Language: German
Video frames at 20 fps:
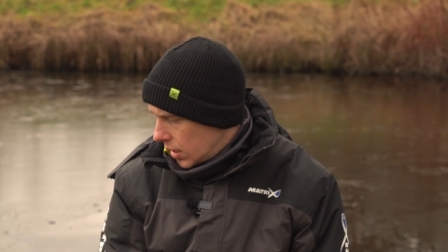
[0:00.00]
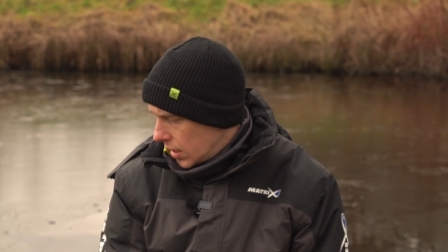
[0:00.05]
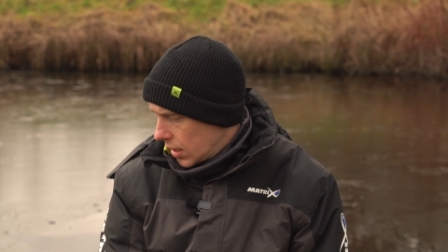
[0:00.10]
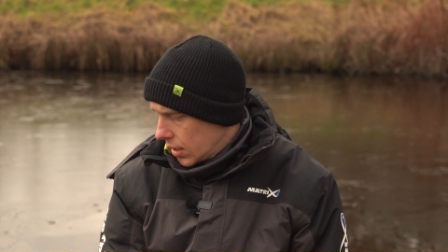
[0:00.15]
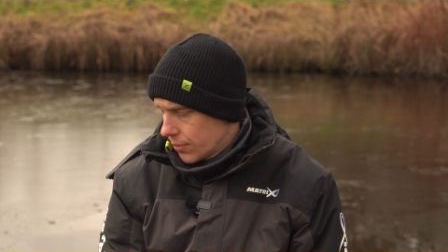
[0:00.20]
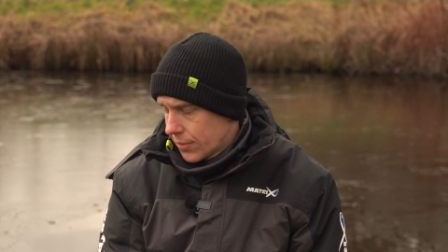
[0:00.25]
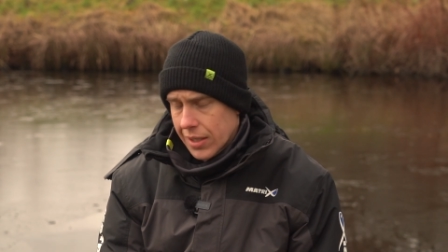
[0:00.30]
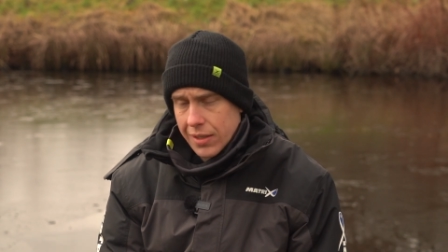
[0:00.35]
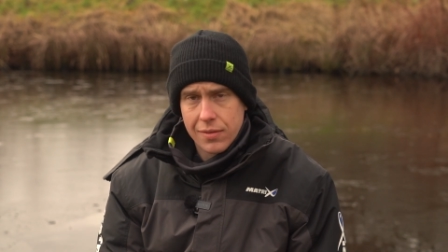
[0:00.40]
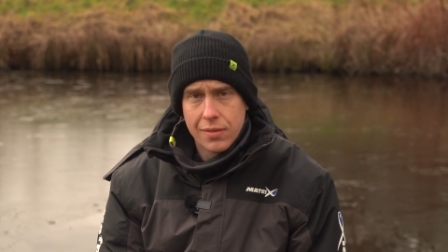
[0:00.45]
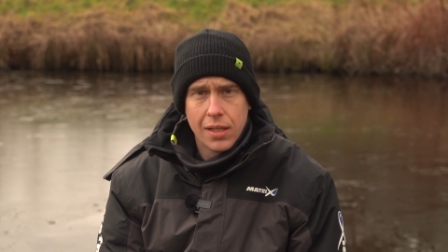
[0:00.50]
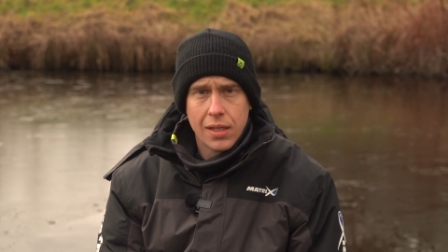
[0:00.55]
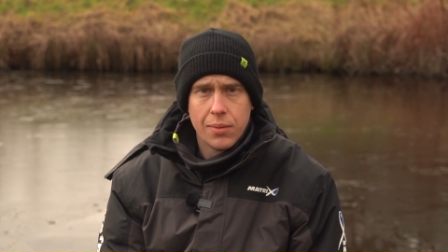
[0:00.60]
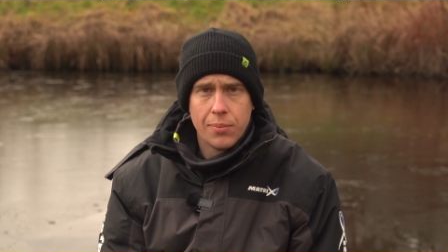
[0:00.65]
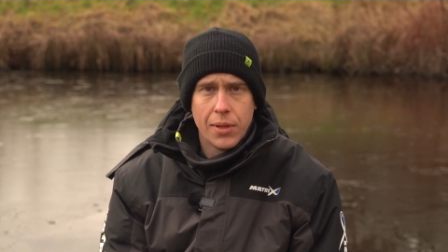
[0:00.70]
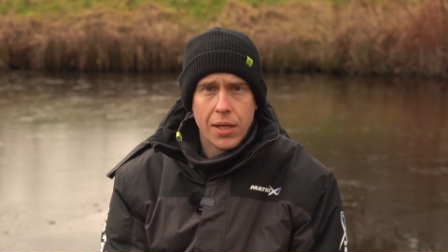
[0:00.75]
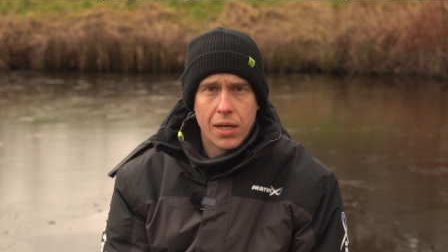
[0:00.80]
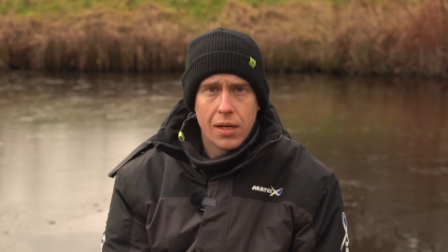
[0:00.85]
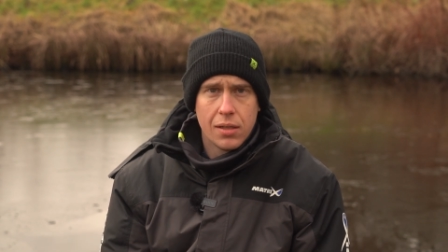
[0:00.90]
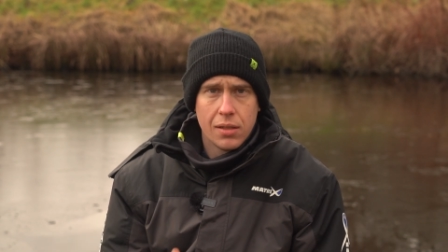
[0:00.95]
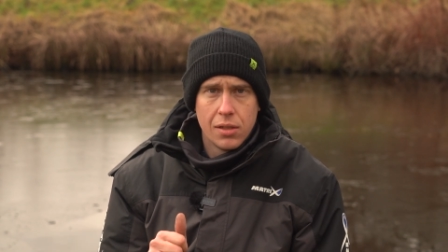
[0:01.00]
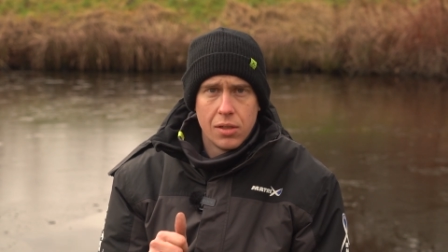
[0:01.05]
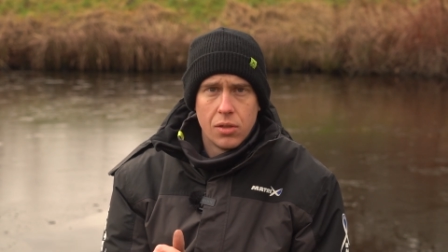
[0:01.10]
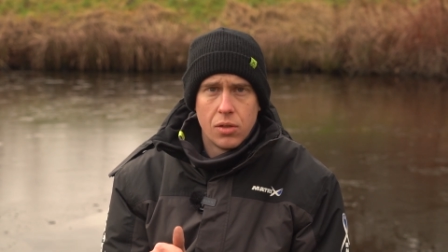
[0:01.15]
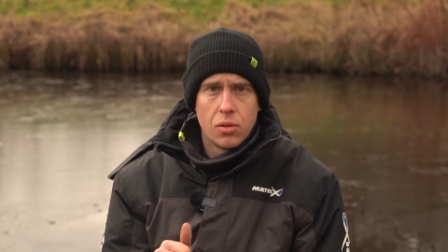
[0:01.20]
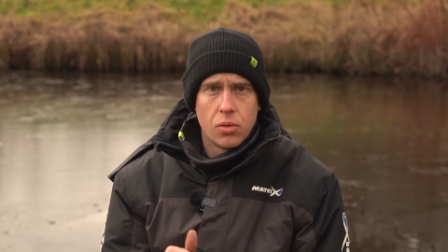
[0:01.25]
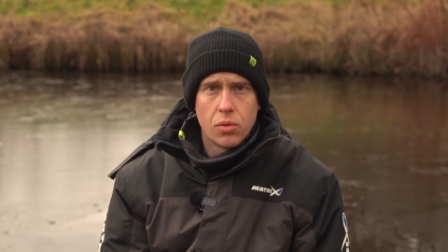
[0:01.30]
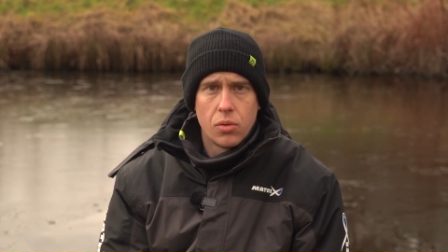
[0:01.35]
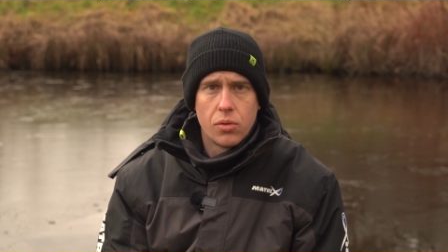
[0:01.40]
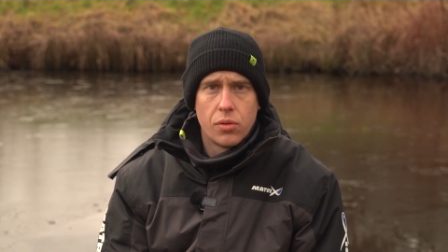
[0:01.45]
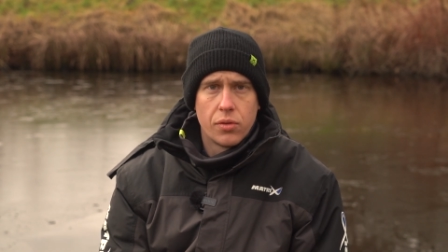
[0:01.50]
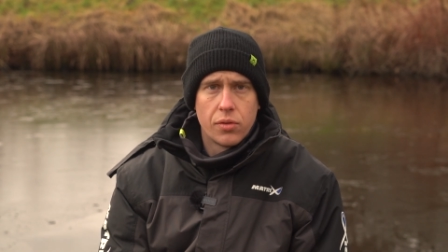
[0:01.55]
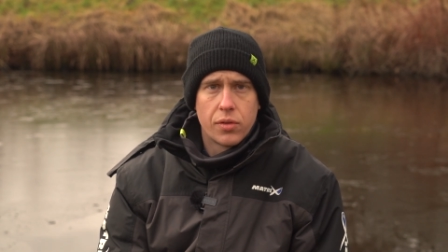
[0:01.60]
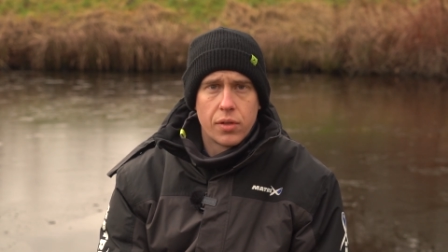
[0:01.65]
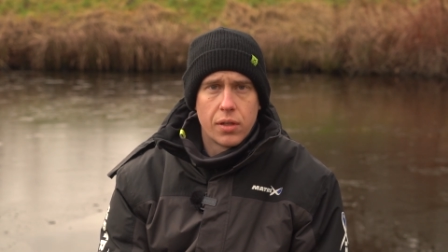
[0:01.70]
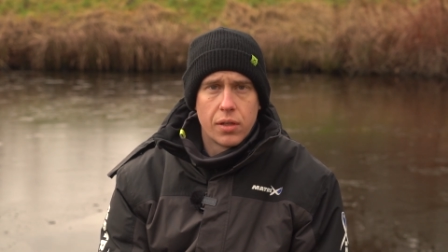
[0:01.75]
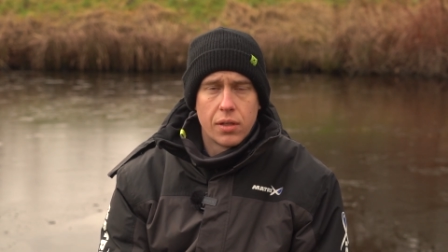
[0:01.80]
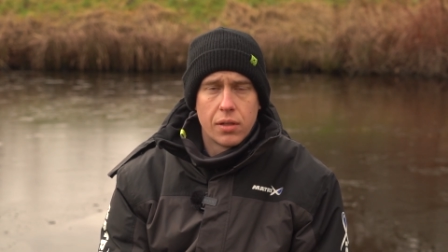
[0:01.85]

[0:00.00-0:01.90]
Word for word: Ich mache es nicht mehr und